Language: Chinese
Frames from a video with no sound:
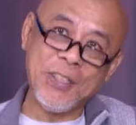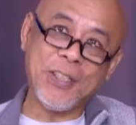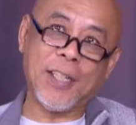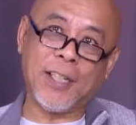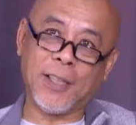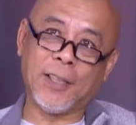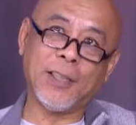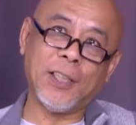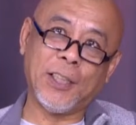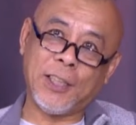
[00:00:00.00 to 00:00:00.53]
节
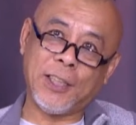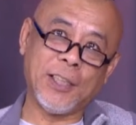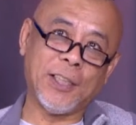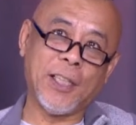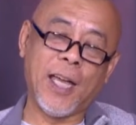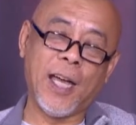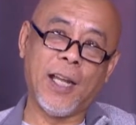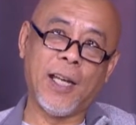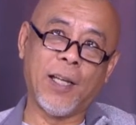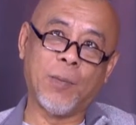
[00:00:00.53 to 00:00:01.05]
上的体
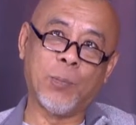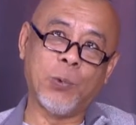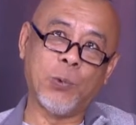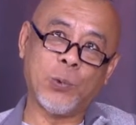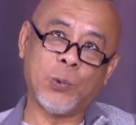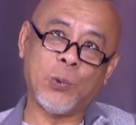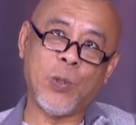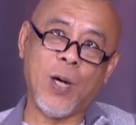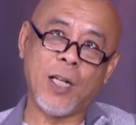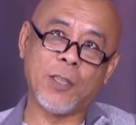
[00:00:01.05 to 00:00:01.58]
验了，不
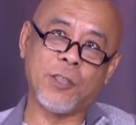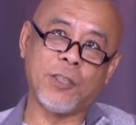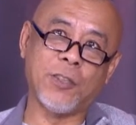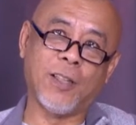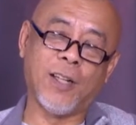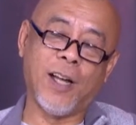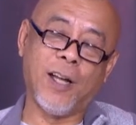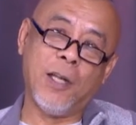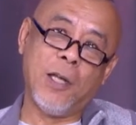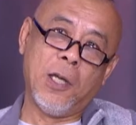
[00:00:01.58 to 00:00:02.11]
足挂齿
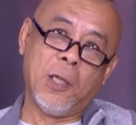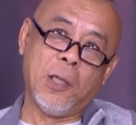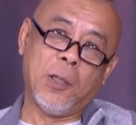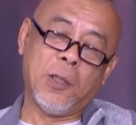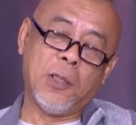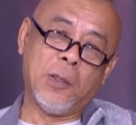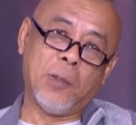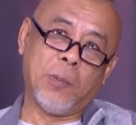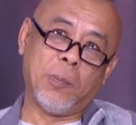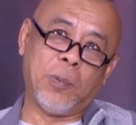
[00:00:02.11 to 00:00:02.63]
了。
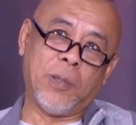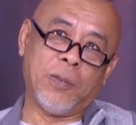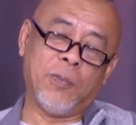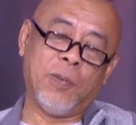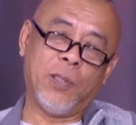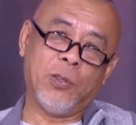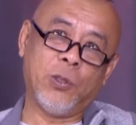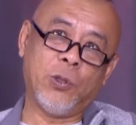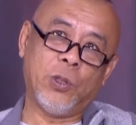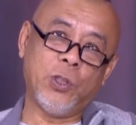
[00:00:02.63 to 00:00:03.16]
呃，比
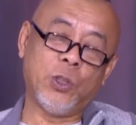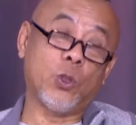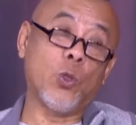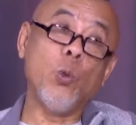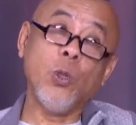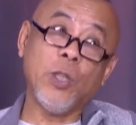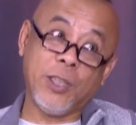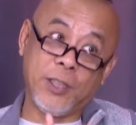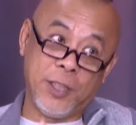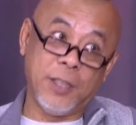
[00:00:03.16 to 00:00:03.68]
方说是
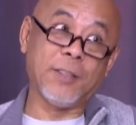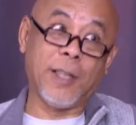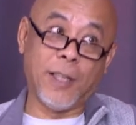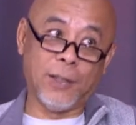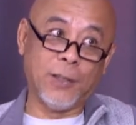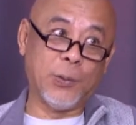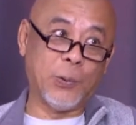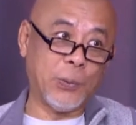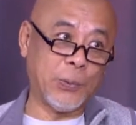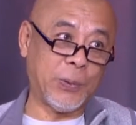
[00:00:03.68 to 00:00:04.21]
功能性上
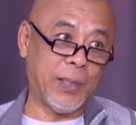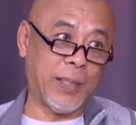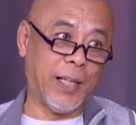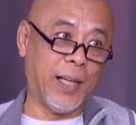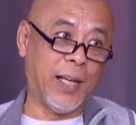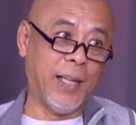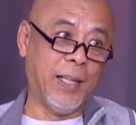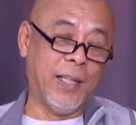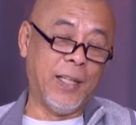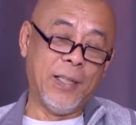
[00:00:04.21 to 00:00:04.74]
的东西了，
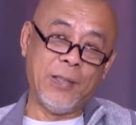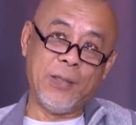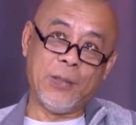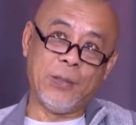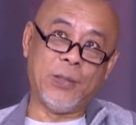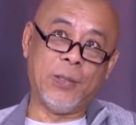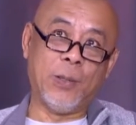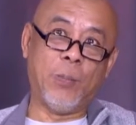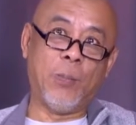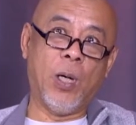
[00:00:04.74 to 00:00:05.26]
就
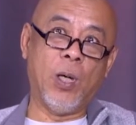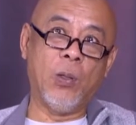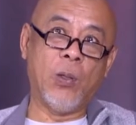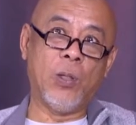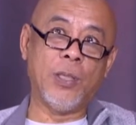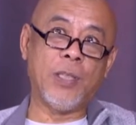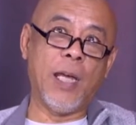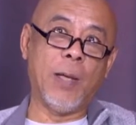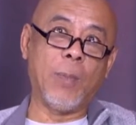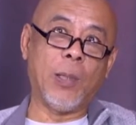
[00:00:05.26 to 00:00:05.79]
是包
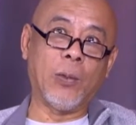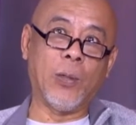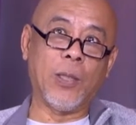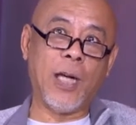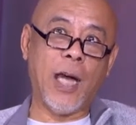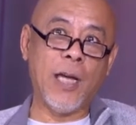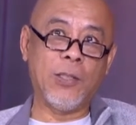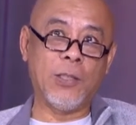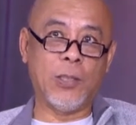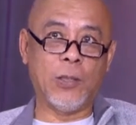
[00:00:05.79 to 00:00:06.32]
括在美国
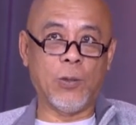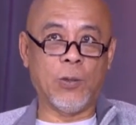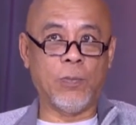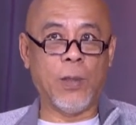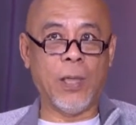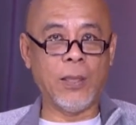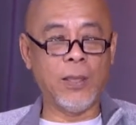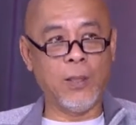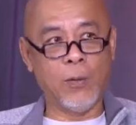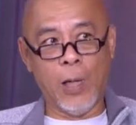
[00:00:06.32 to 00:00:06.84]
开车，我
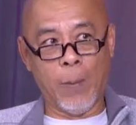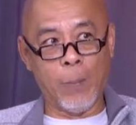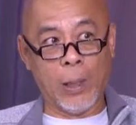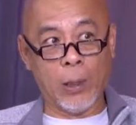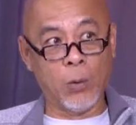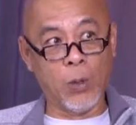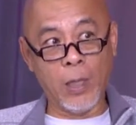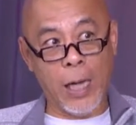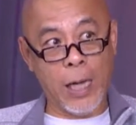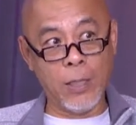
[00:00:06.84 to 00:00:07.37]
发现哇，美
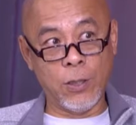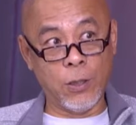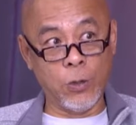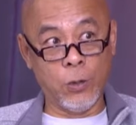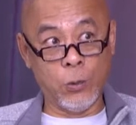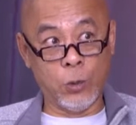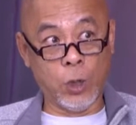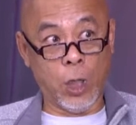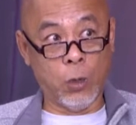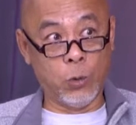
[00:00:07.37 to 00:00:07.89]
国开车
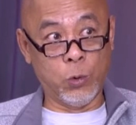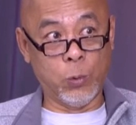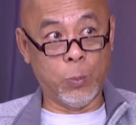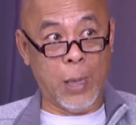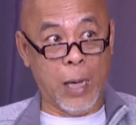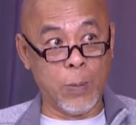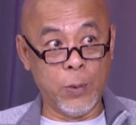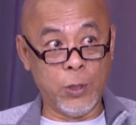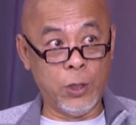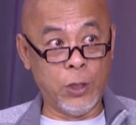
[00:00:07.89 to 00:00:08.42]
都超速
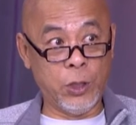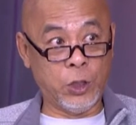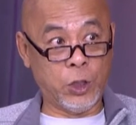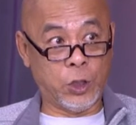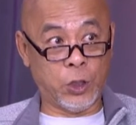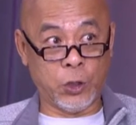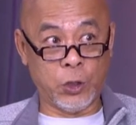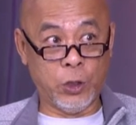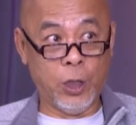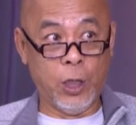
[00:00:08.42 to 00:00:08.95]
百分之
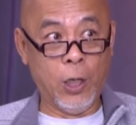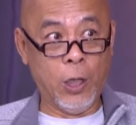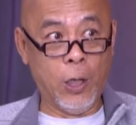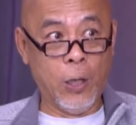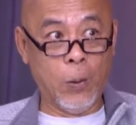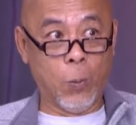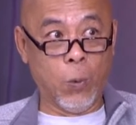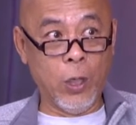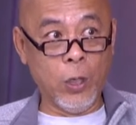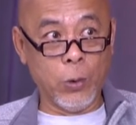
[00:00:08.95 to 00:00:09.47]
十。
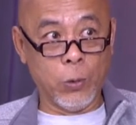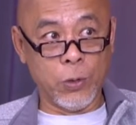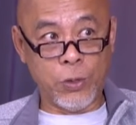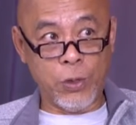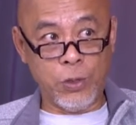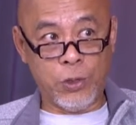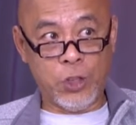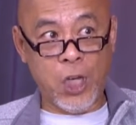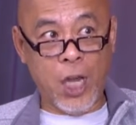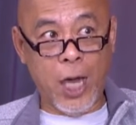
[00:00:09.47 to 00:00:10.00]
我有
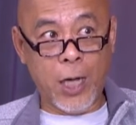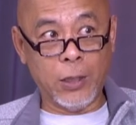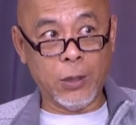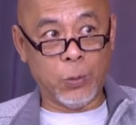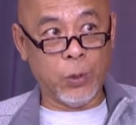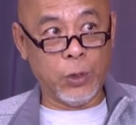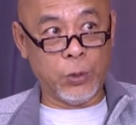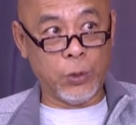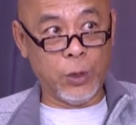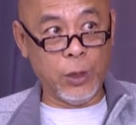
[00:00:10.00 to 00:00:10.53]
次掐着，
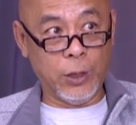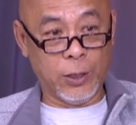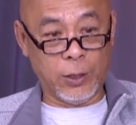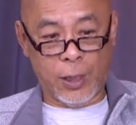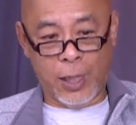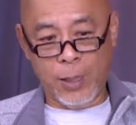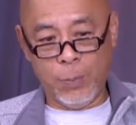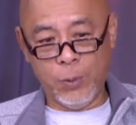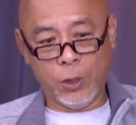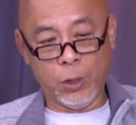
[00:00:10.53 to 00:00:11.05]
我觉得
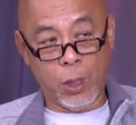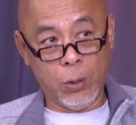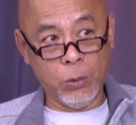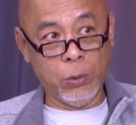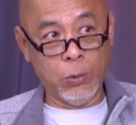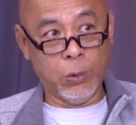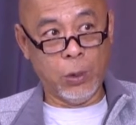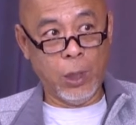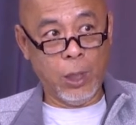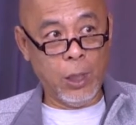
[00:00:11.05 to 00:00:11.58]
他们超
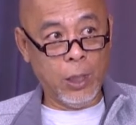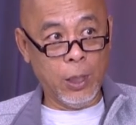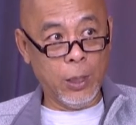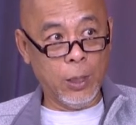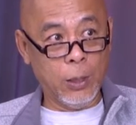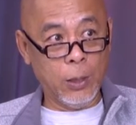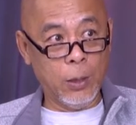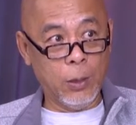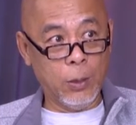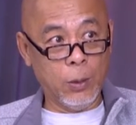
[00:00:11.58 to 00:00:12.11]
速
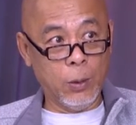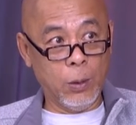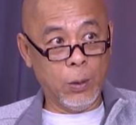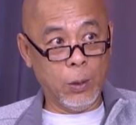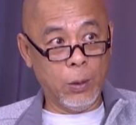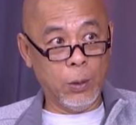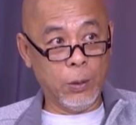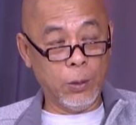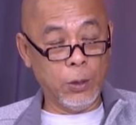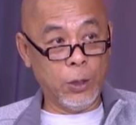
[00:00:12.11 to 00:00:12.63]

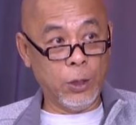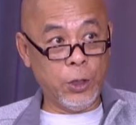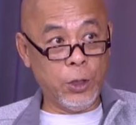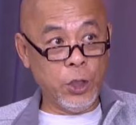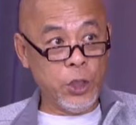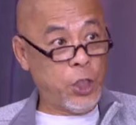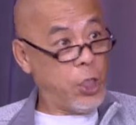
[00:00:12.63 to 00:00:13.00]
已经